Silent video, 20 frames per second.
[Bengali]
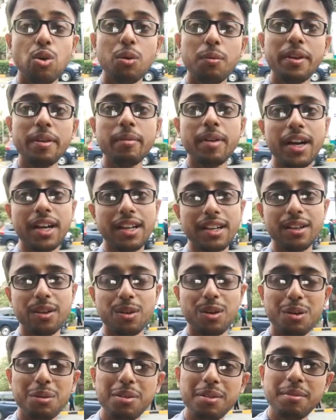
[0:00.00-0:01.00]
অভিমান
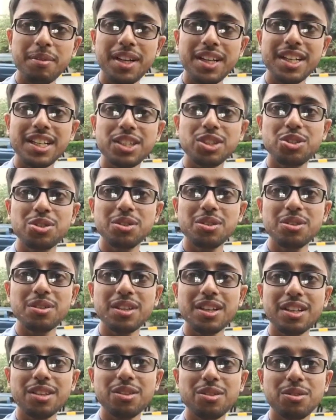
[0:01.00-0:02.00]
অভিমানের জন্য
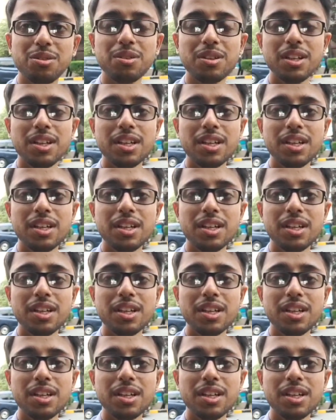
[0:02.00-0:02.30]
কিন্তু